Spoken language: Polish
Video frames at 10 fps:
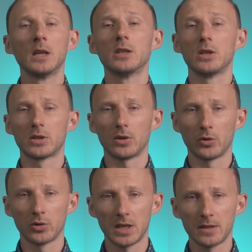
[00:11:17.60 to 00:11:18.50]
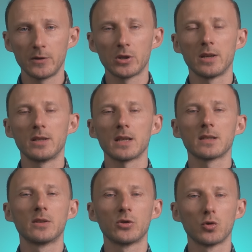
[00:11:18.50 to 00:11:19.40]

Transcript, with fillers: Jest on zazwyczaj jasny,